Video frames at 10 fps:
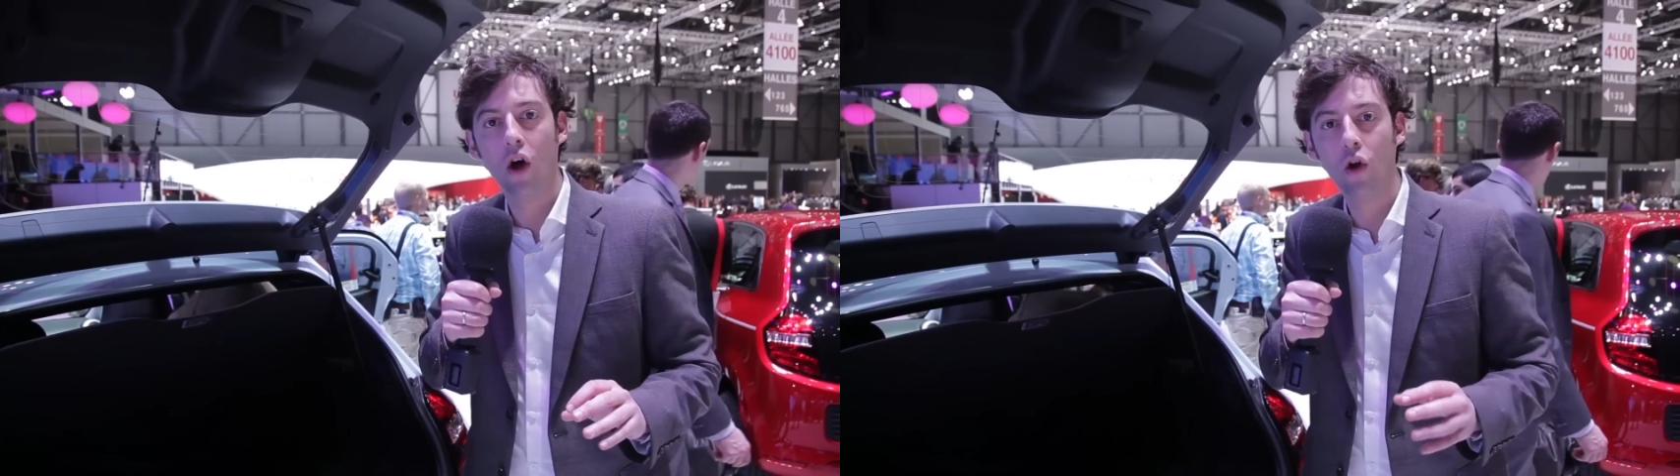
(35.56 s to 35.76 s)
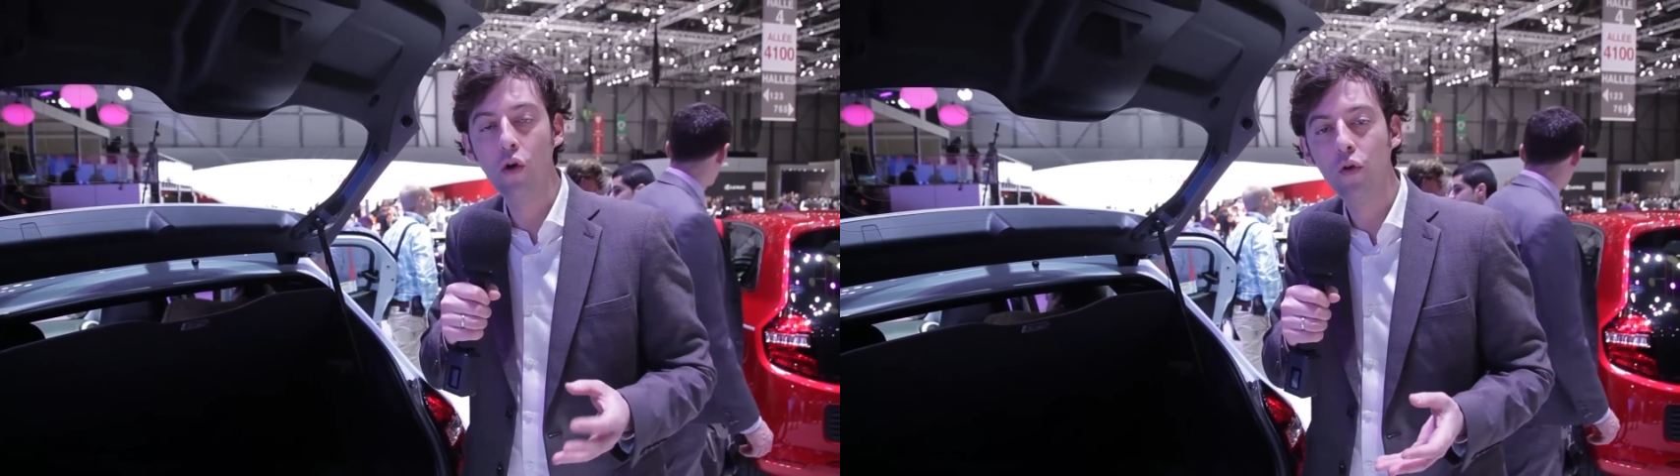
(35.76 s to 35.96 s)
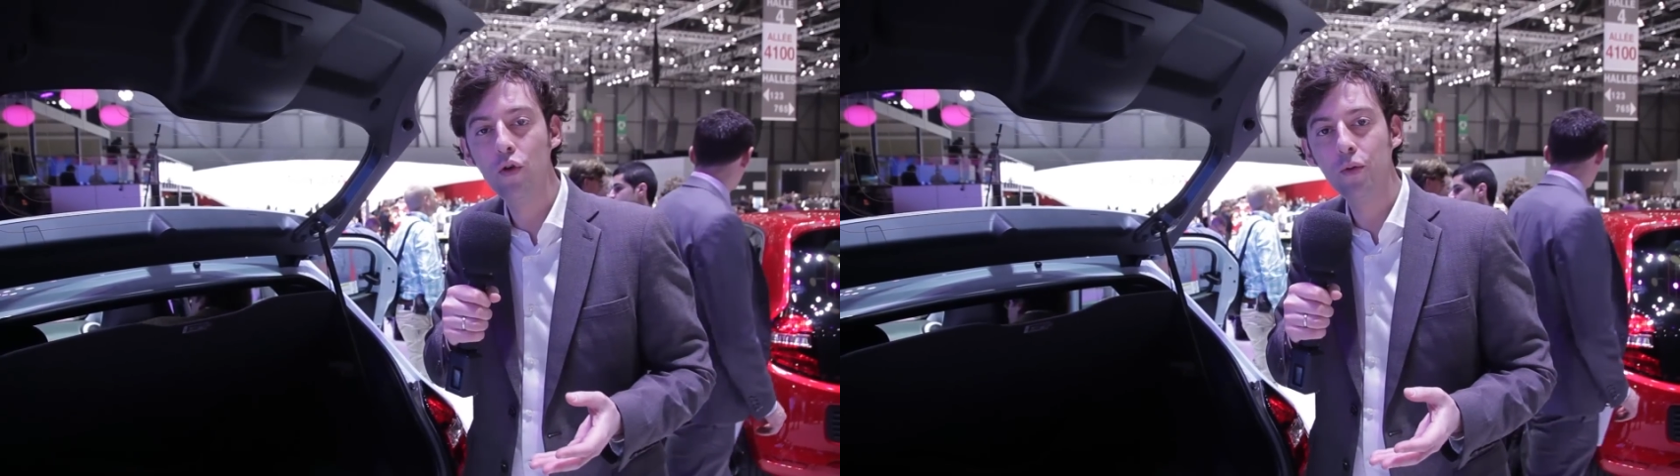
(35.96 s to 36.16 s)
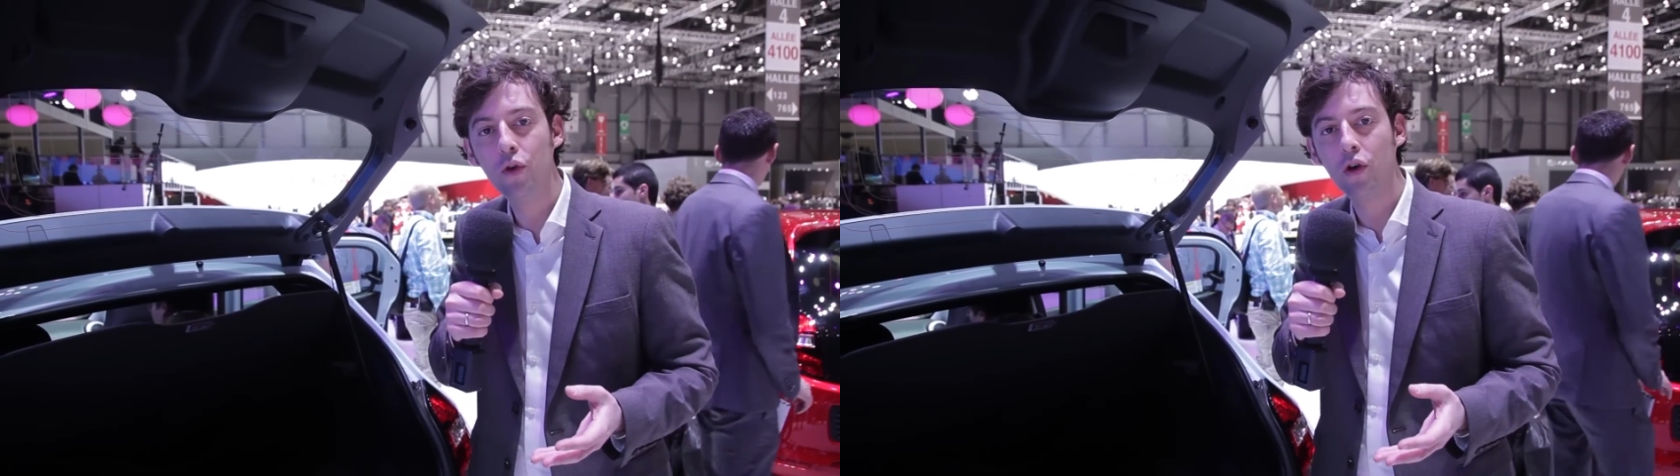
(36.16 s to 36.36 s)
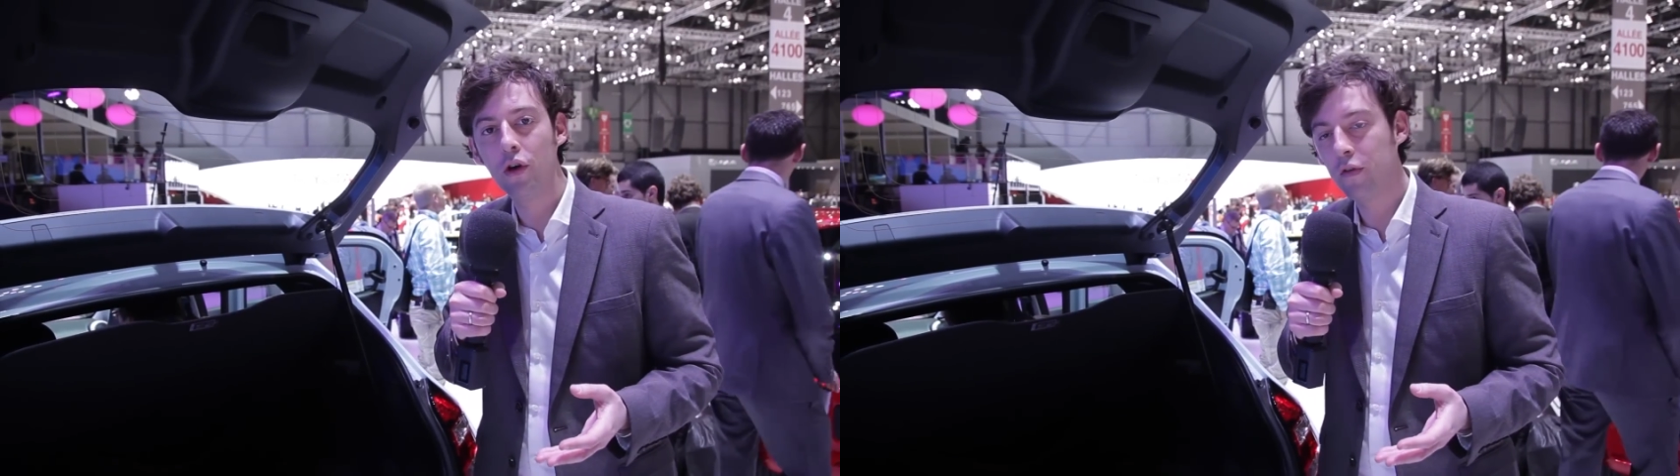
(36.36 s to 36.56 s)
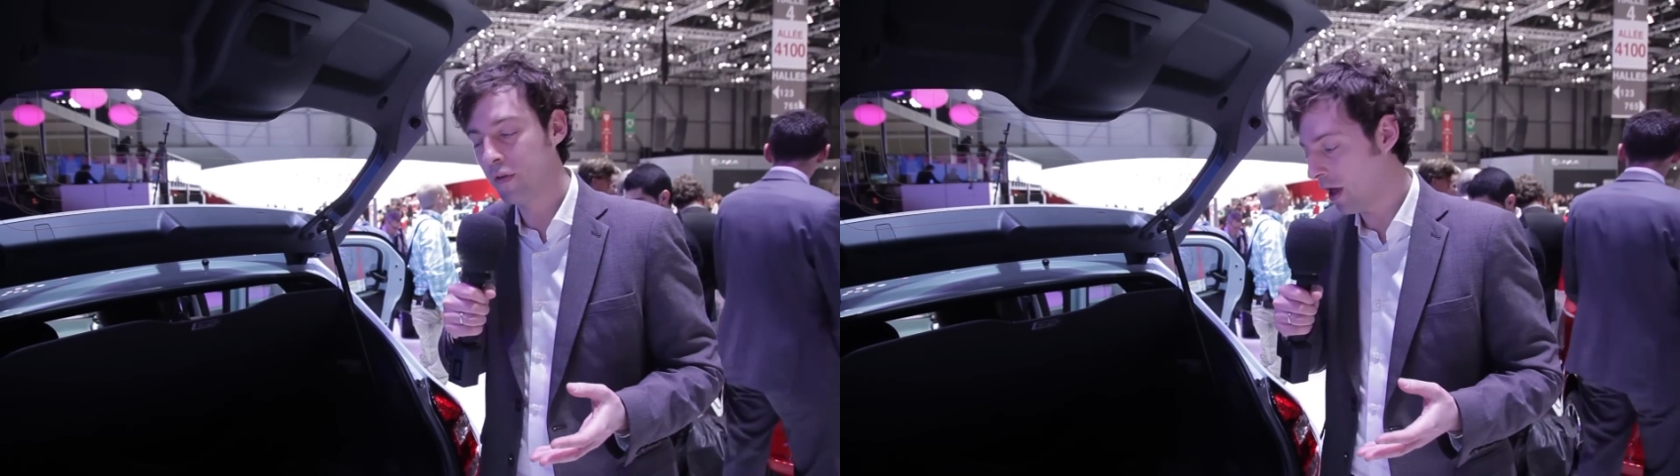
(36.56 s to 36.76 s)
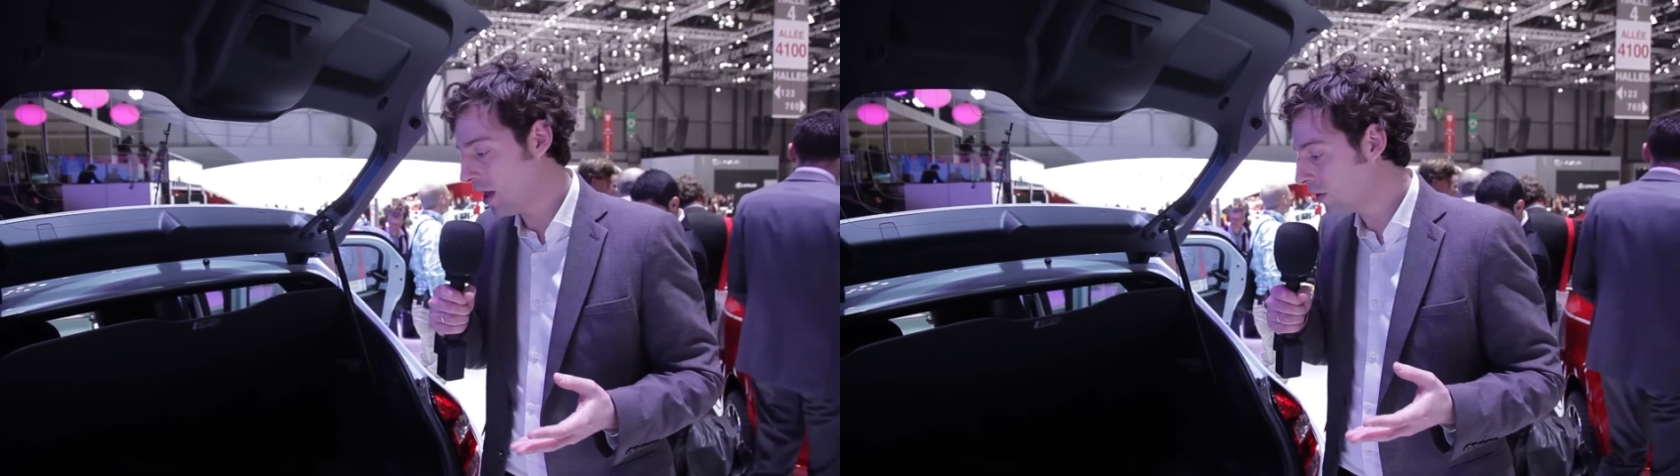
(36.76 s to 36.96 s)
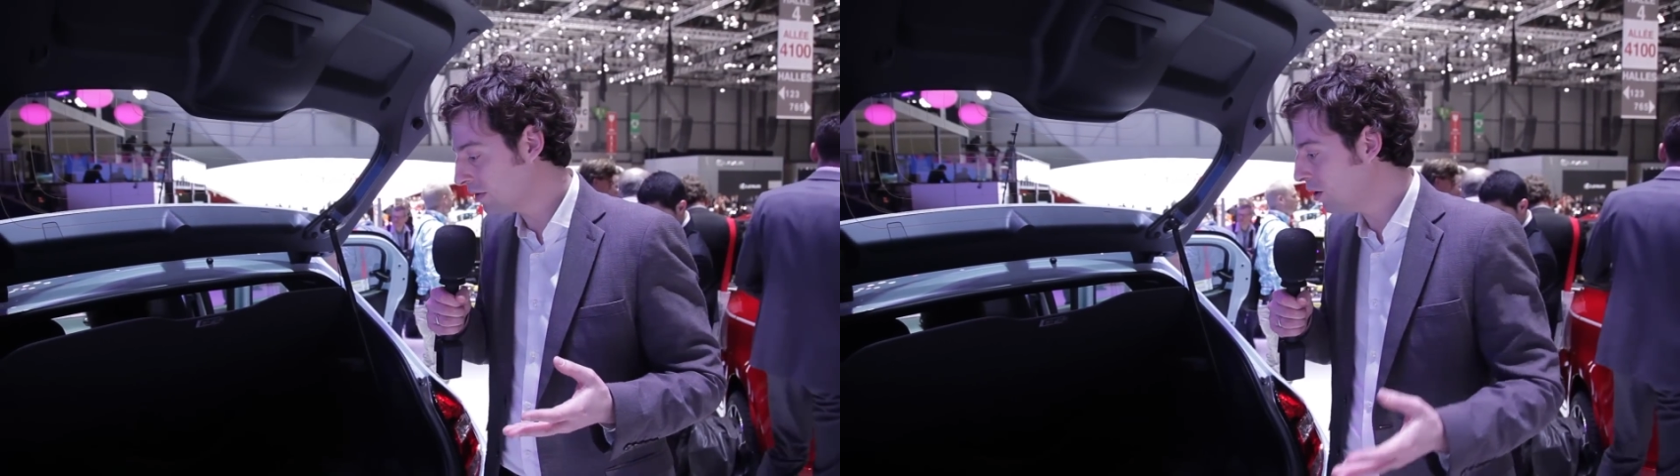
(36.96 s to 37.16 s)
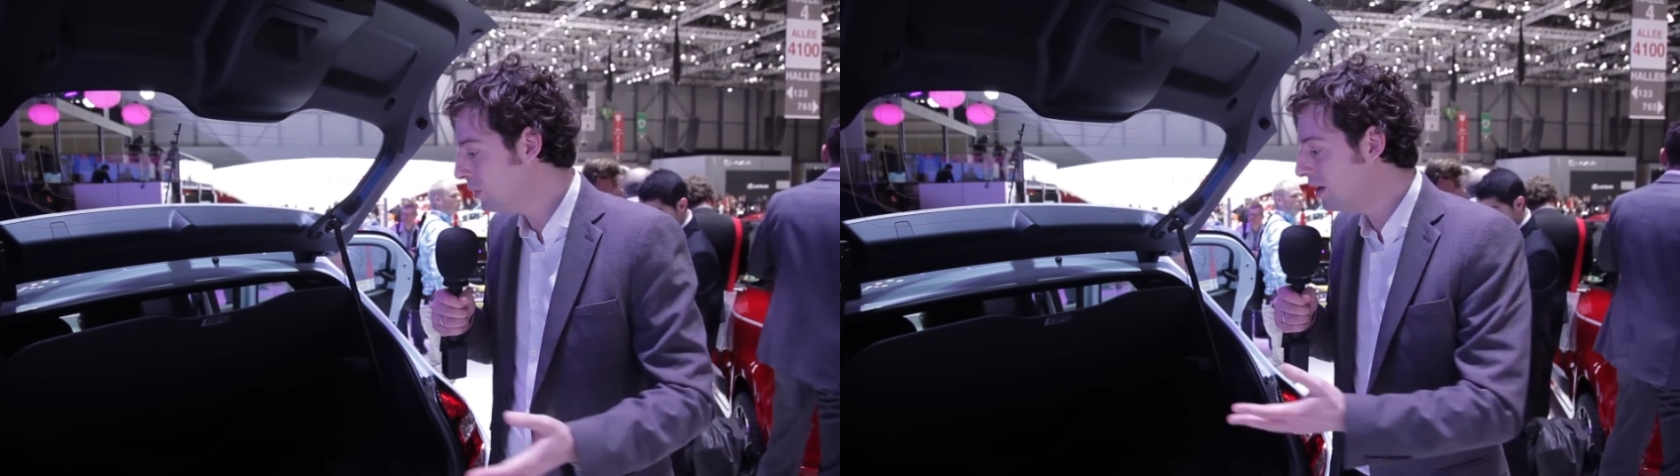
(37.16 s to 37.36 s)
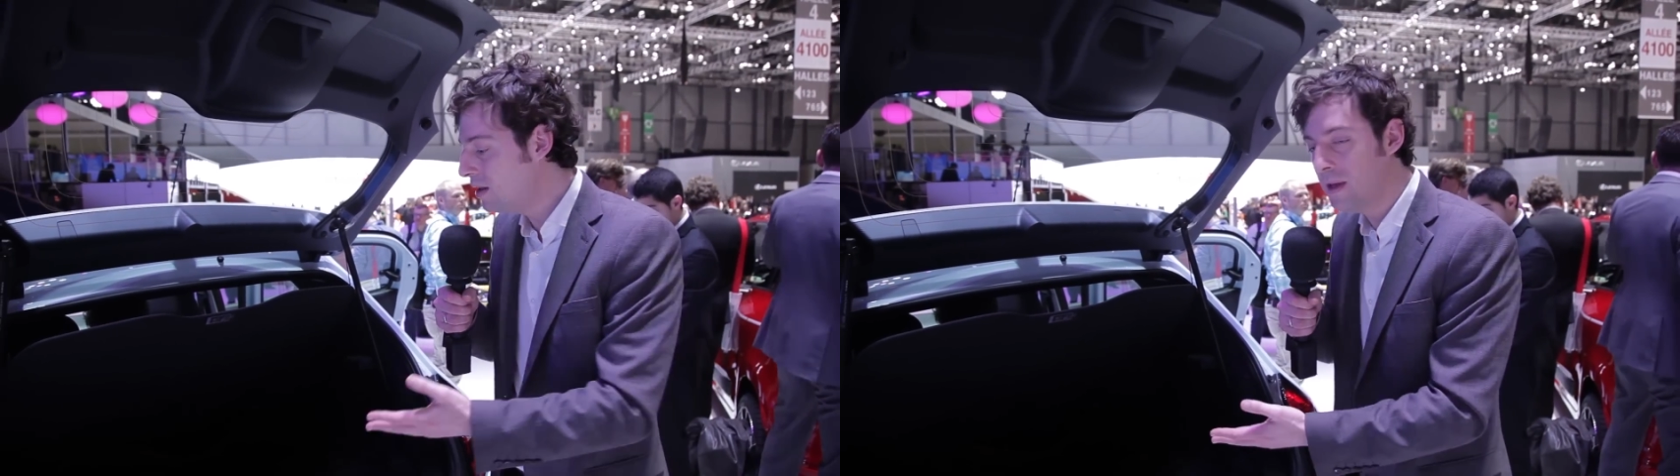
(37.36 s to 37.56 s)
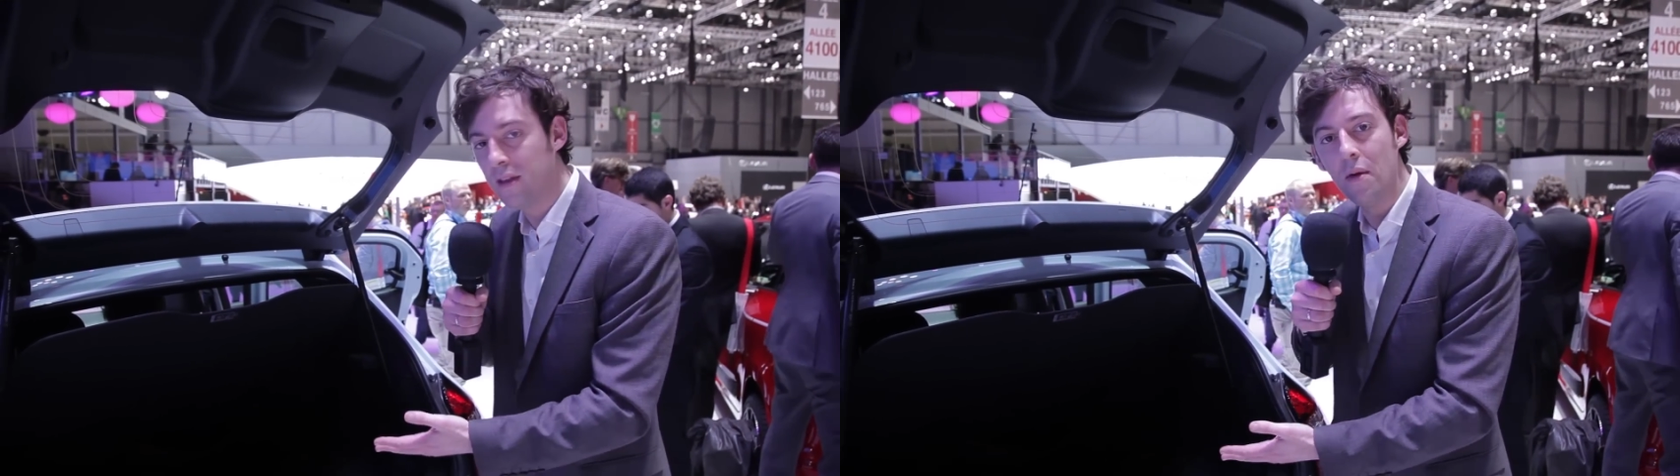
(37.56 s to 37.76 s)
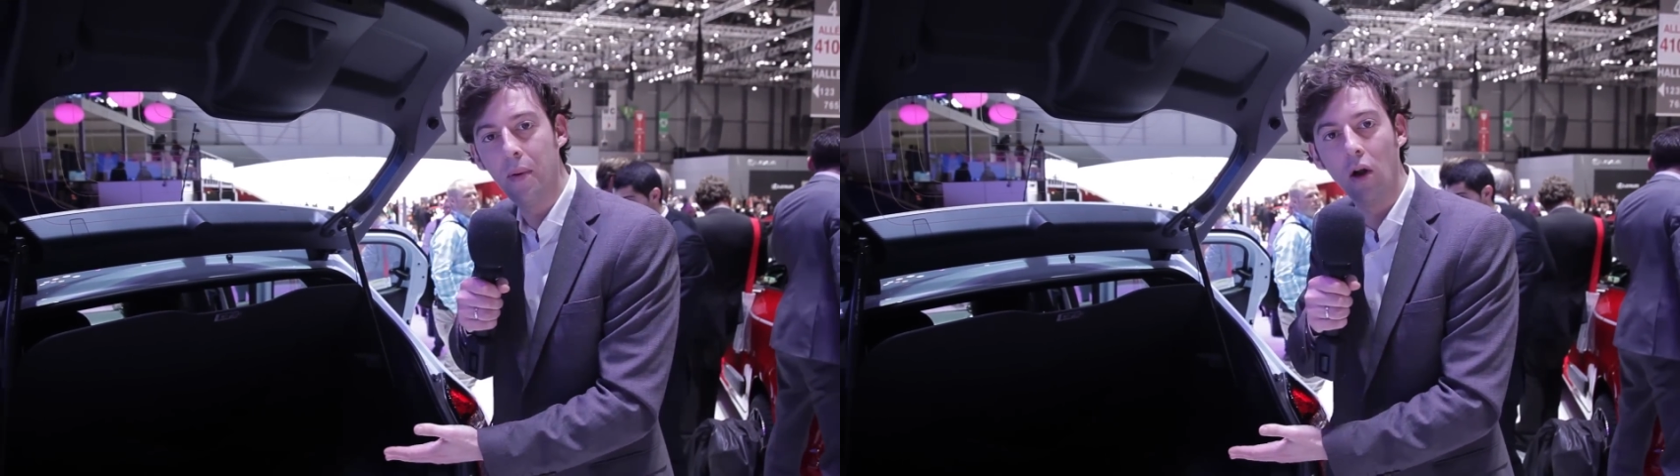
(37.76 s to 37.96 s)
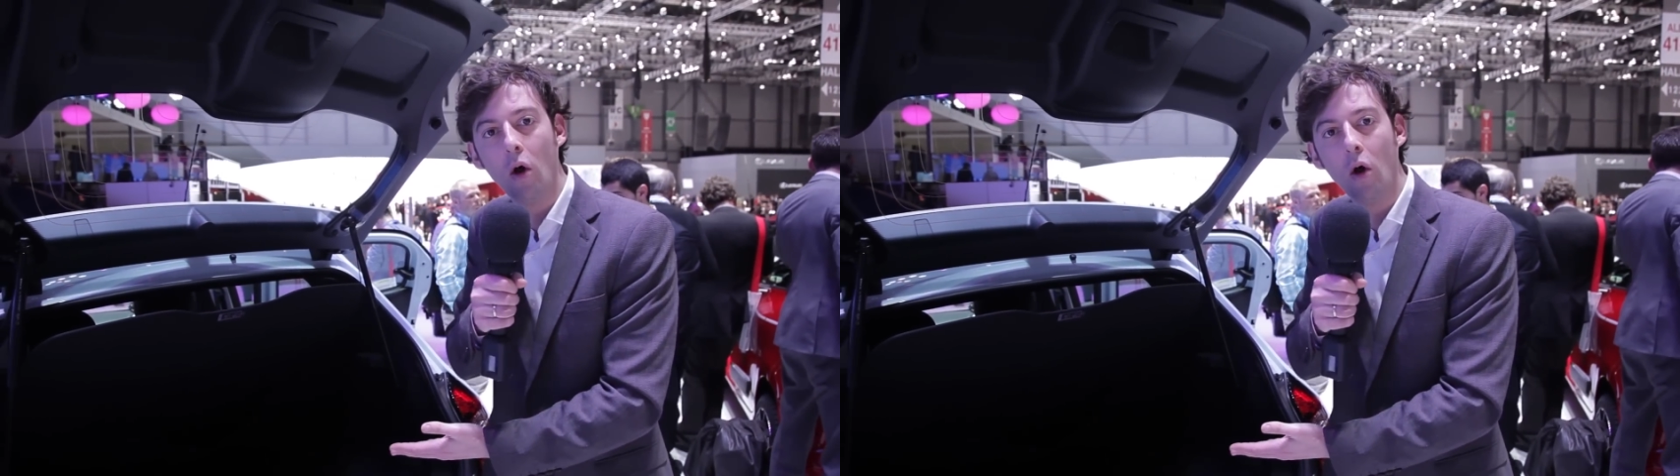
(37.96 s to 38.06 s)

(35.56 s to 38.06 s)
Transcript: Le volume de coffre est quant à lui limité par